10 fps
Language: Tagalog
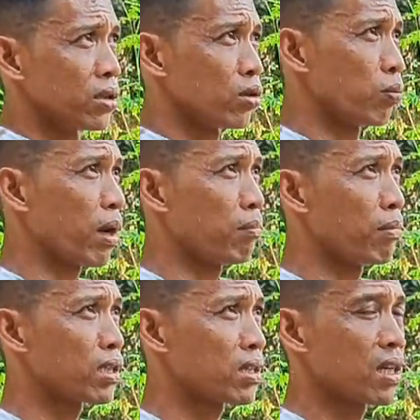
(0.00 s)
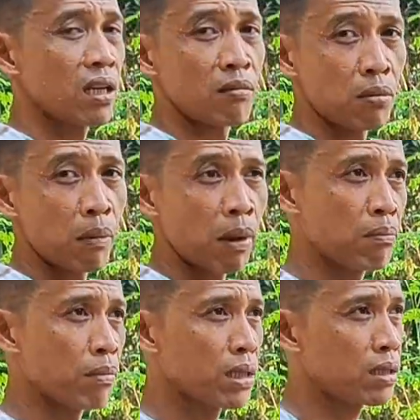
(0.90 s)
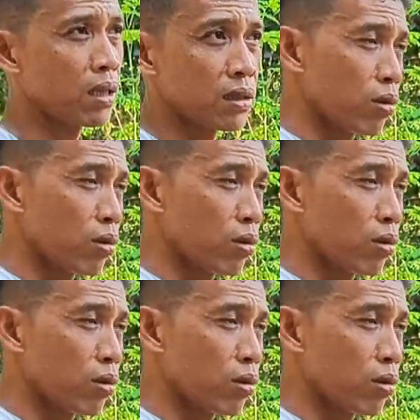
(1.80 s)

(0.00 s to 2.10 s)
So 5 months na yan, magpa 5 months na.